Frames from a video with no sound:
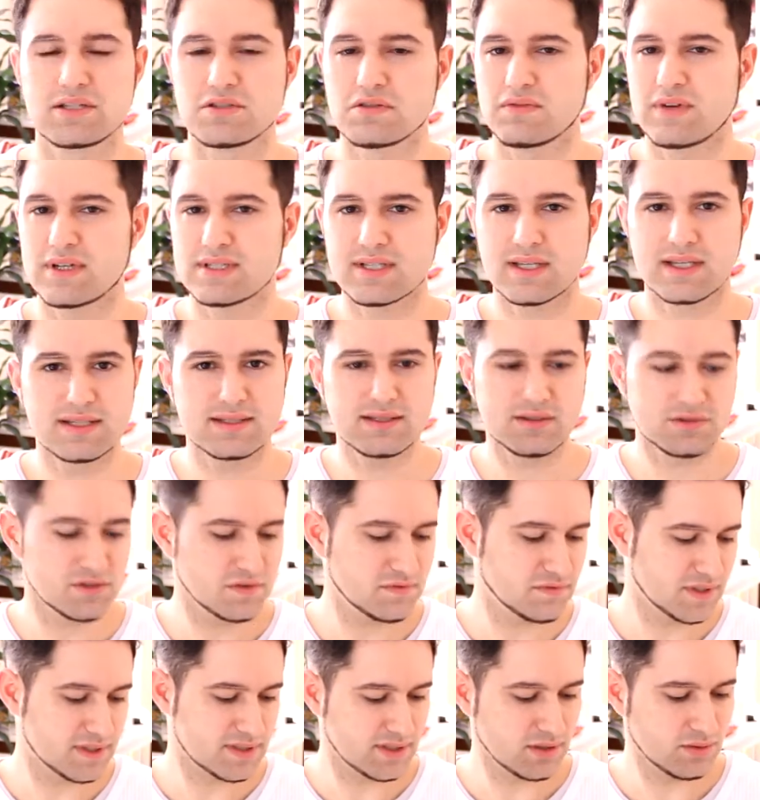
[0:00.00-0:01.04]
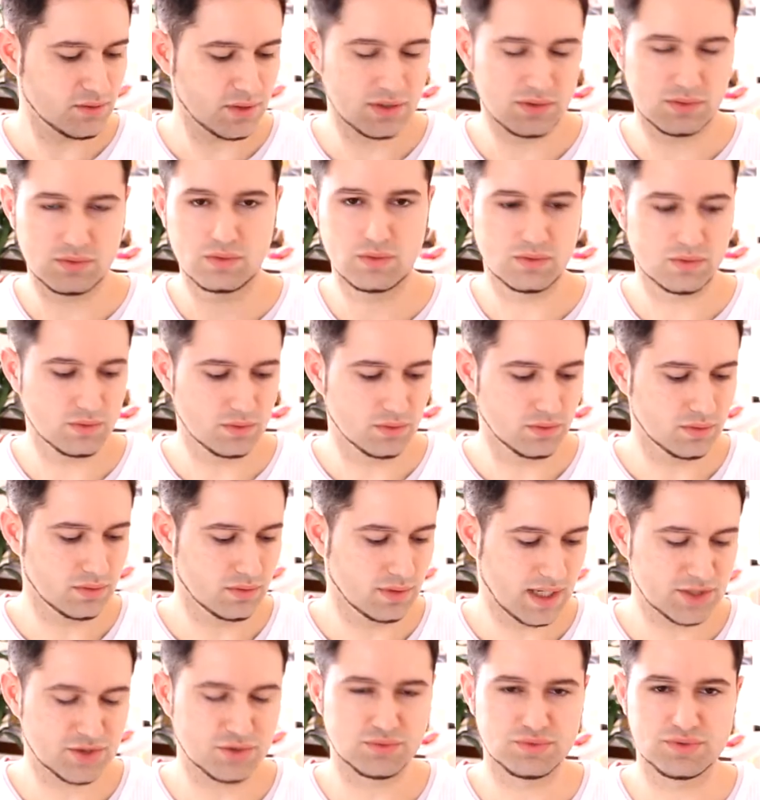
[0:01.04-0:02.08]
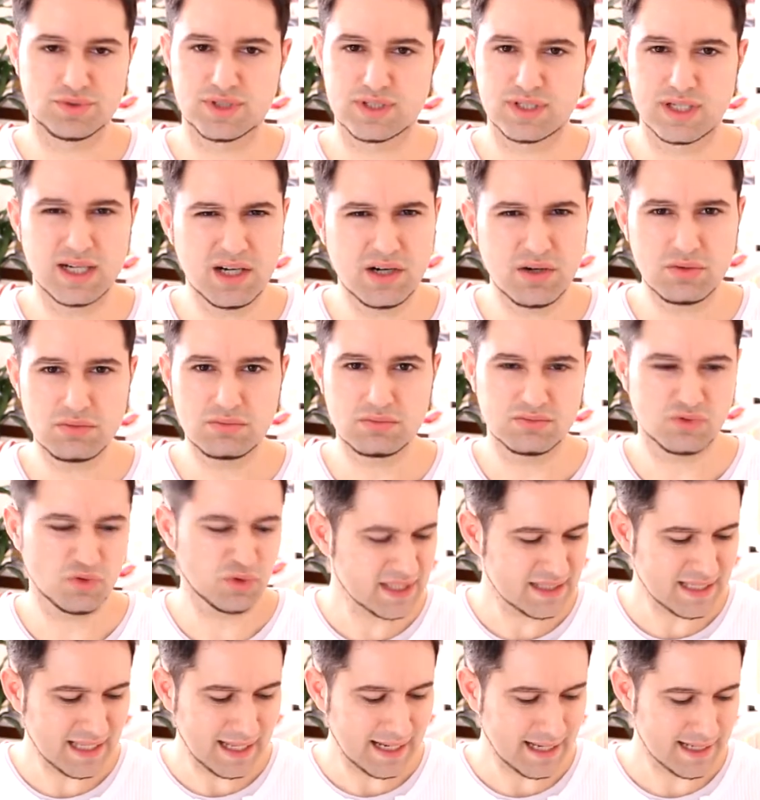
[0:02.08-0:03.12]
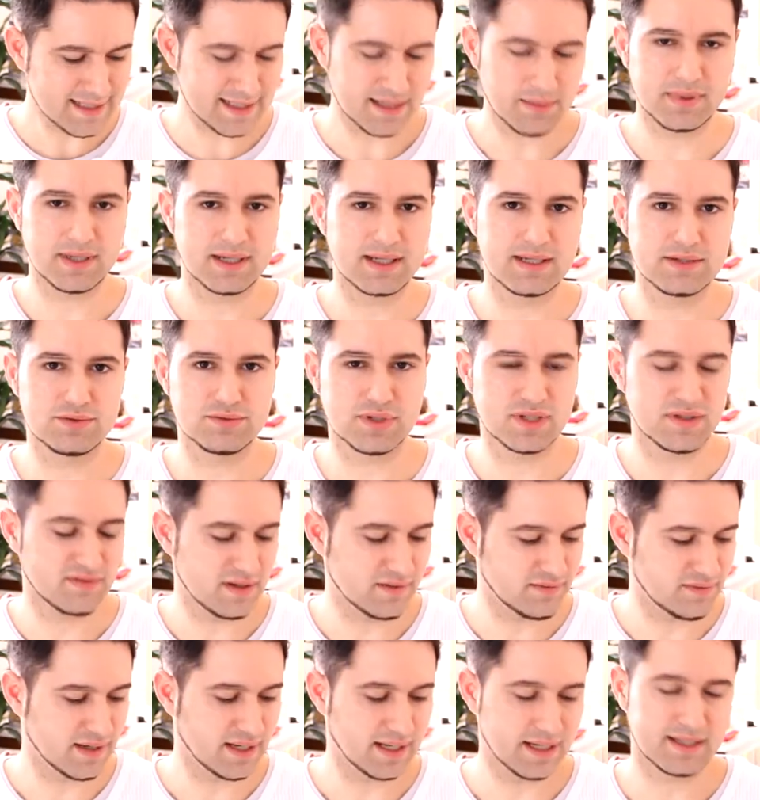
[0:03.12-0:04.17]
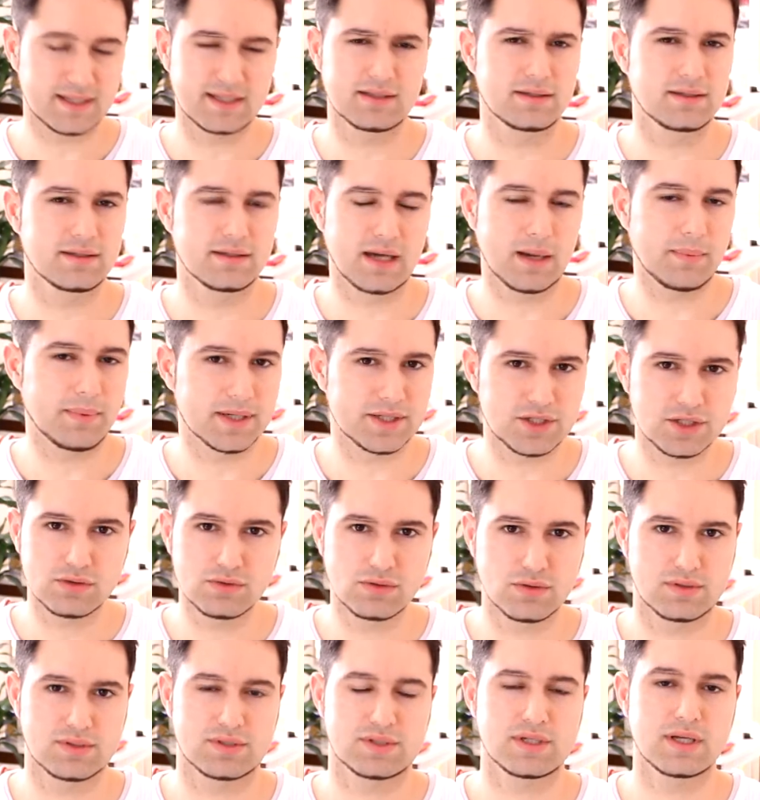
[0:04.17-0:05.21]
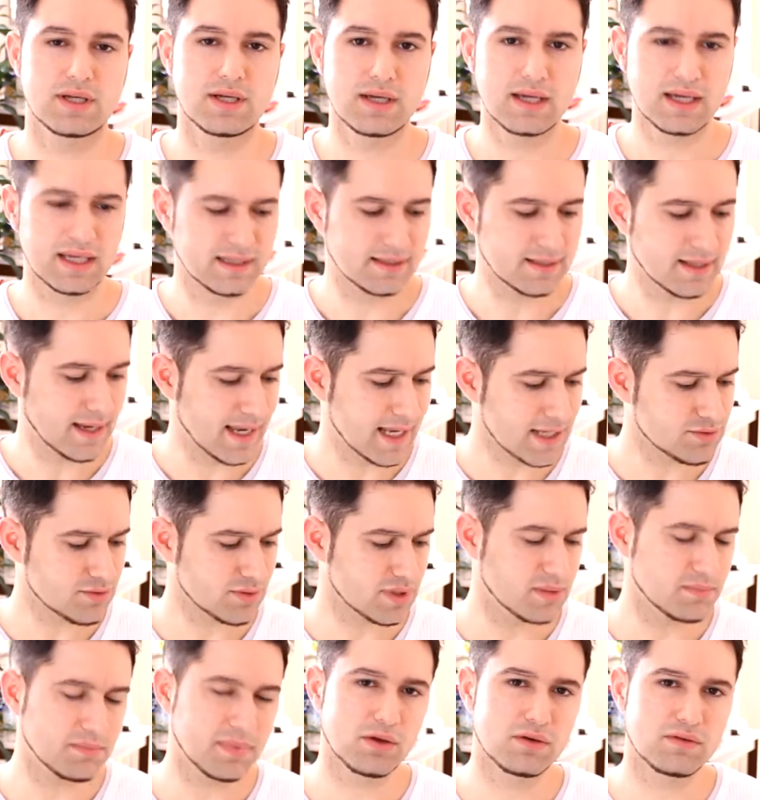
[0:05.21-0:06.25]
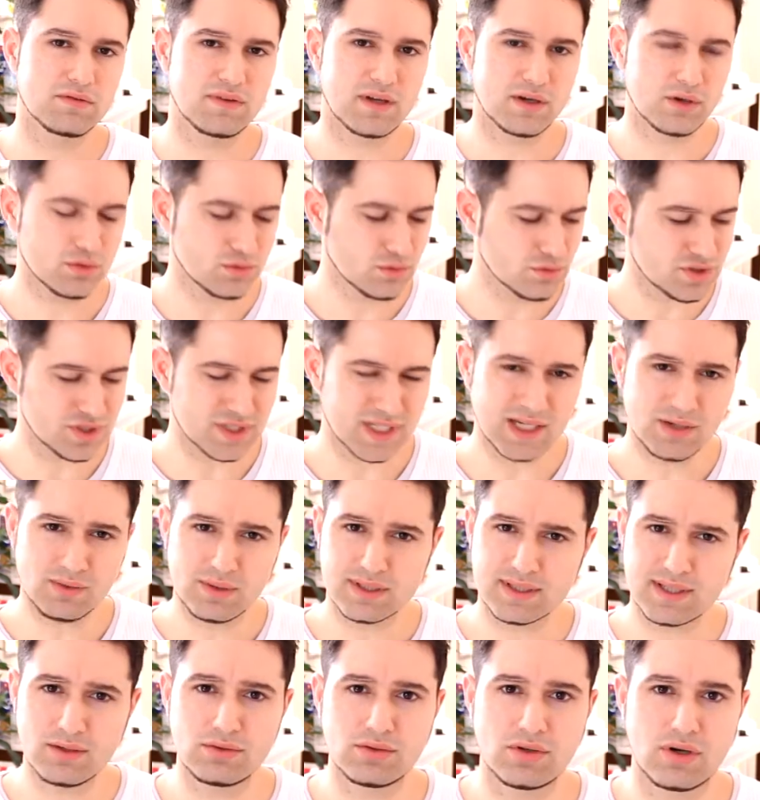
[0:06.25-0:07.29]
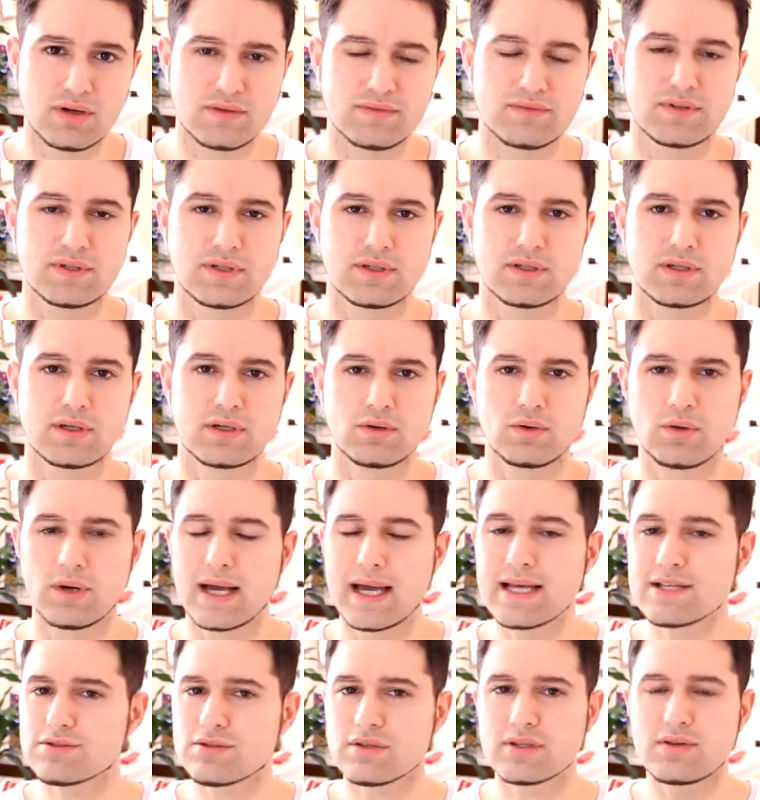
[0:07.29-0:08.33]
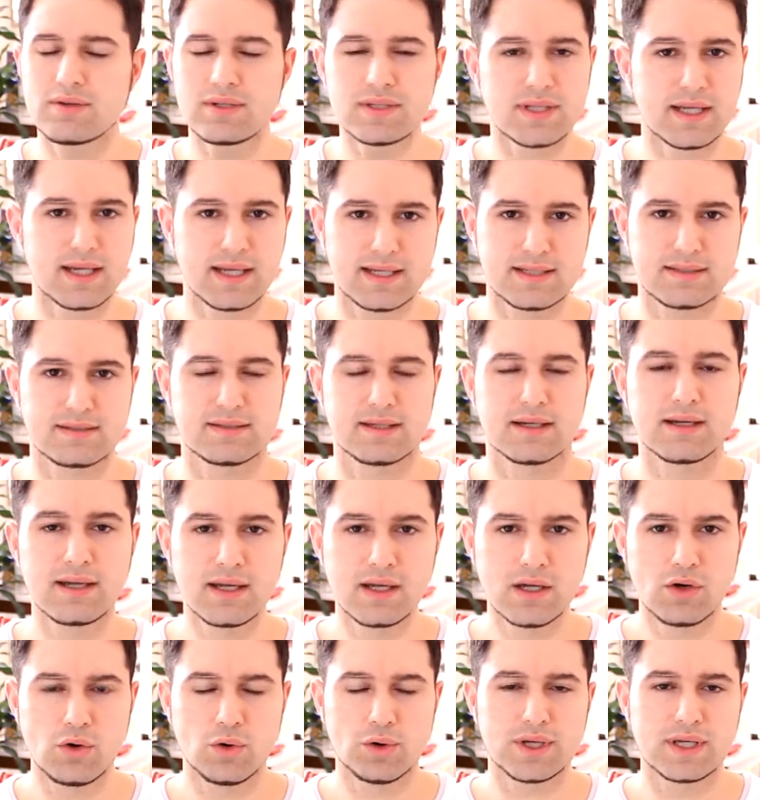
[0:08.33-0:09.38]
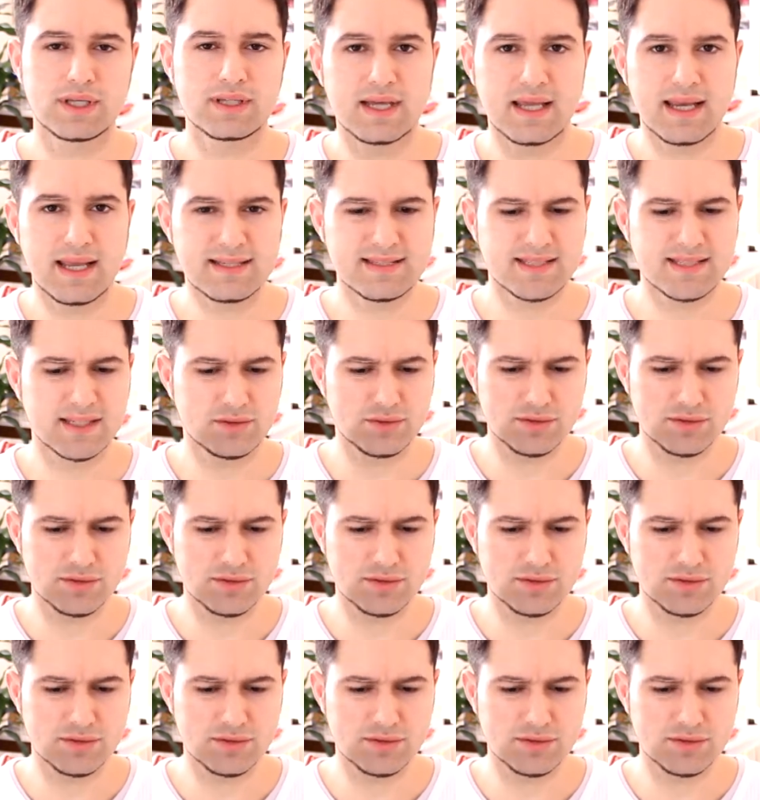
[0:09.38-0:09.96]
não fazem questão de fazer o, o, a junção, não interessa para eles o que vai falar aqui a partir do 11. Interessa o que Paulo falou do 5 até o 9. O resto não interessa. O que interessa é do